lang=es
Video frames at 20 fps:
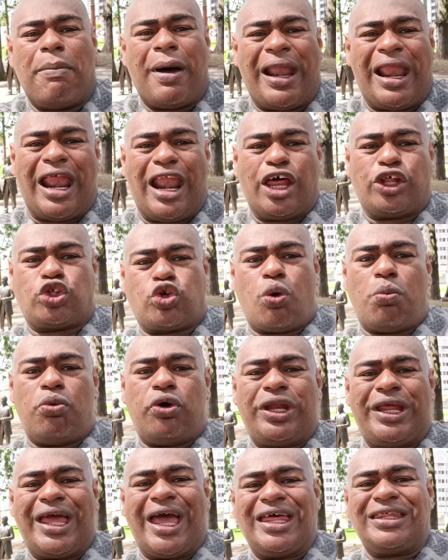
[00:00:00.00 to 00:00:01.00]
para las
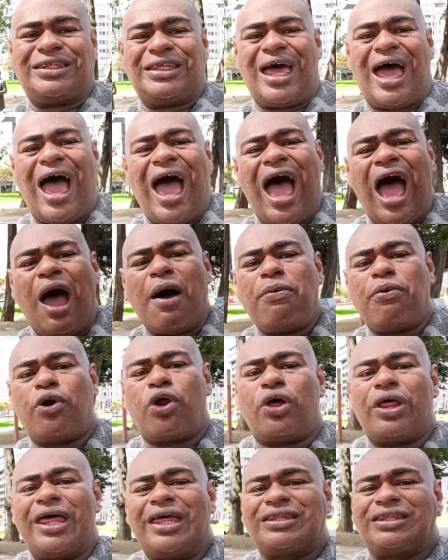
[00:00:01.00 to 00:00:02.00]
comunidades
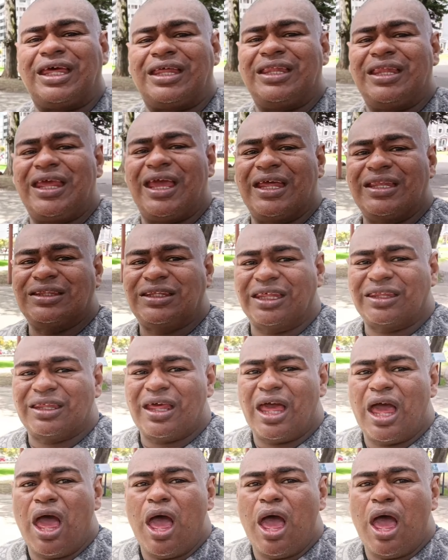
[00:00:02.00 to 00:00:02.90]
afrodescendientes.